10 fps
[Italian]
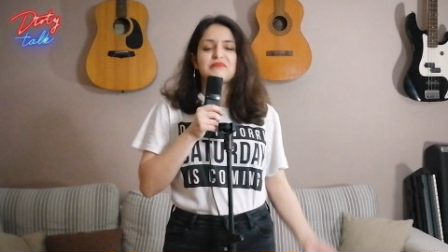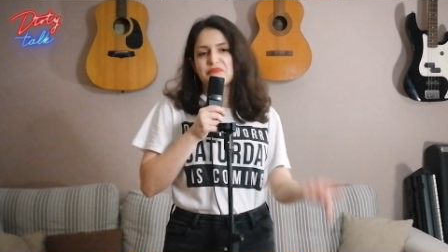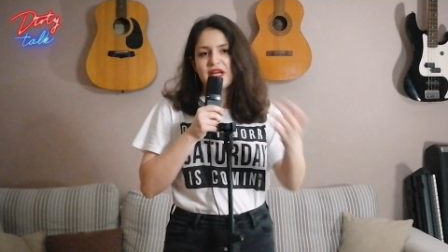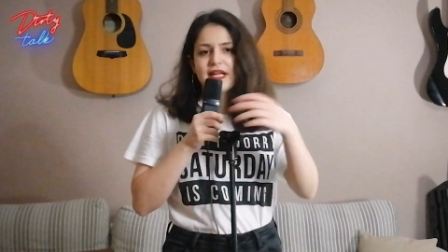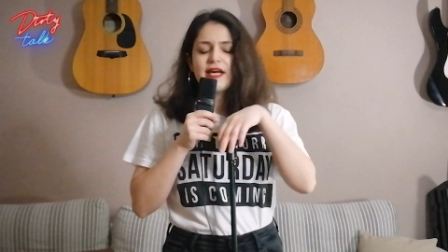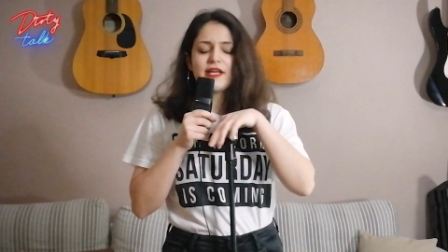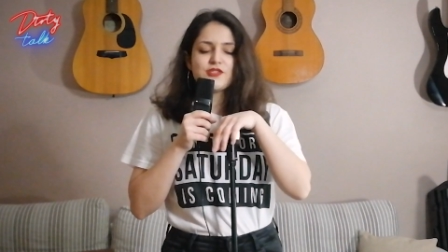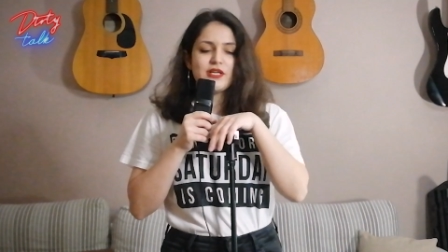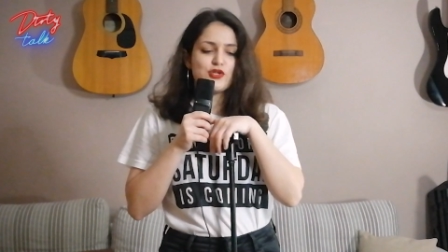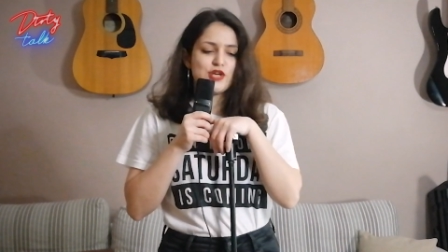perché
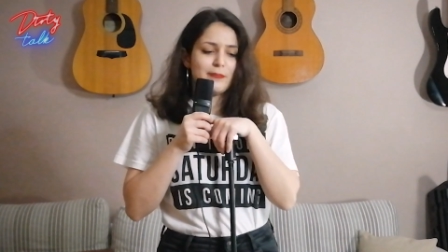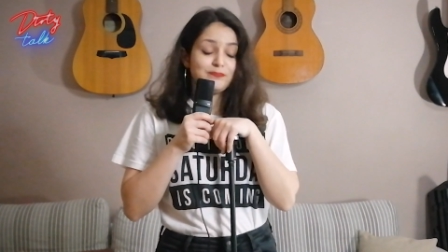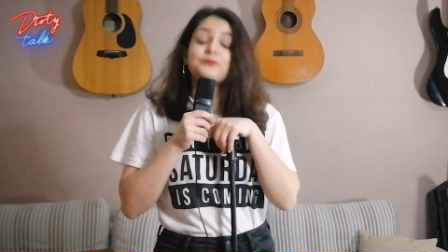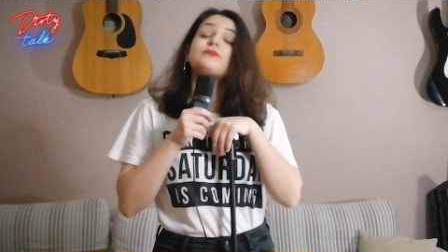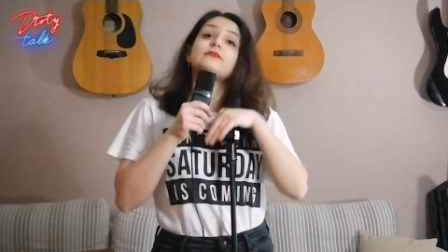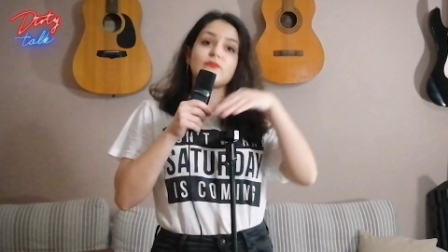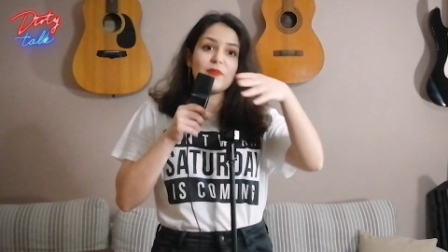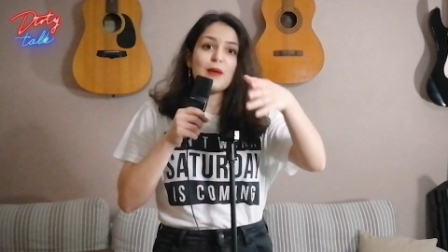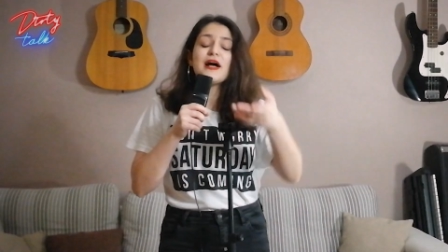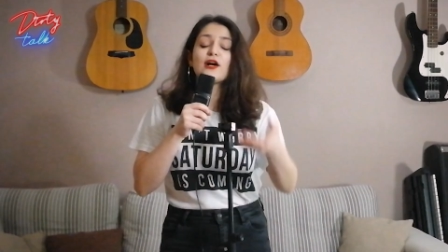ce le ho già.
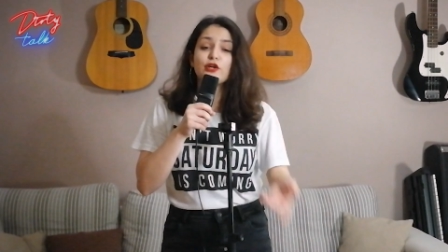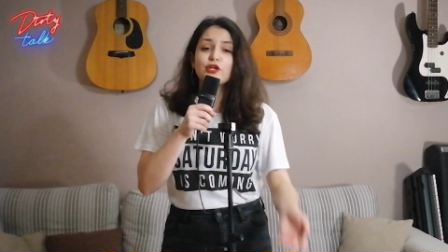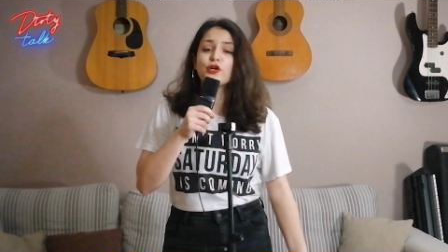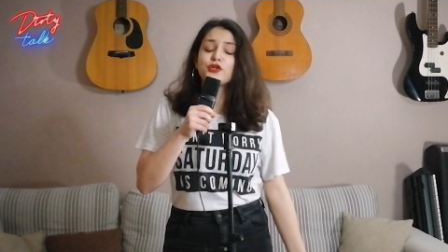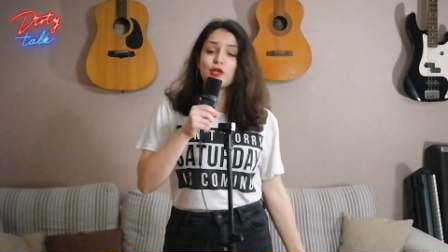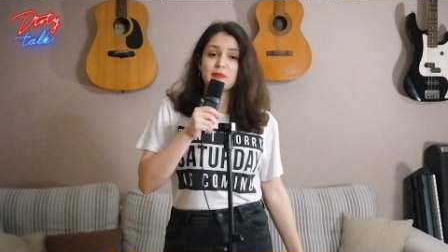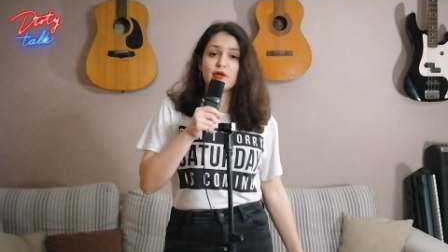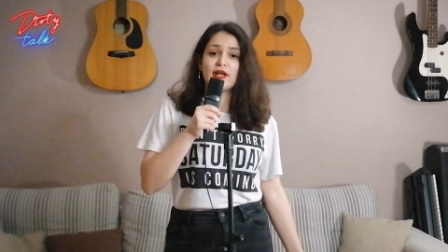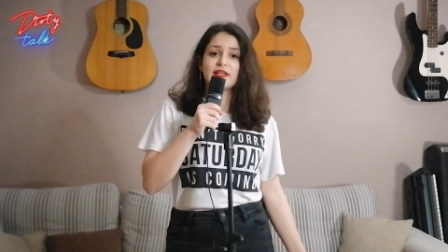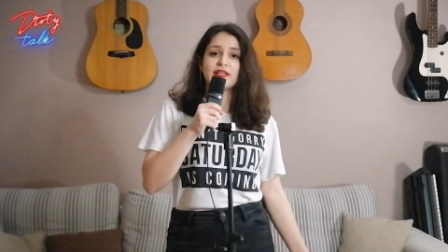Ma ecco, io non odio le
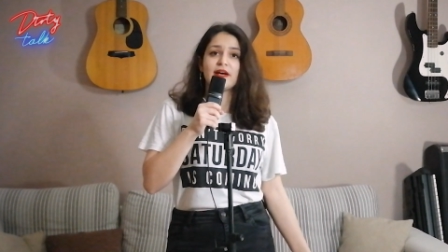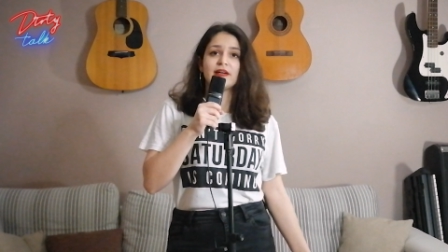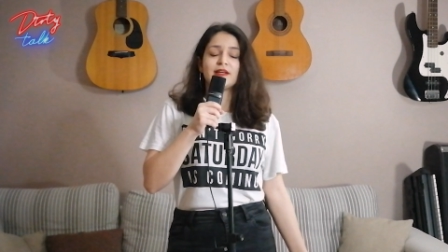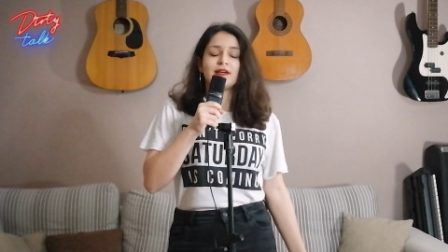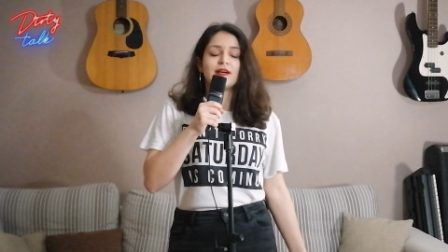mie orecchie.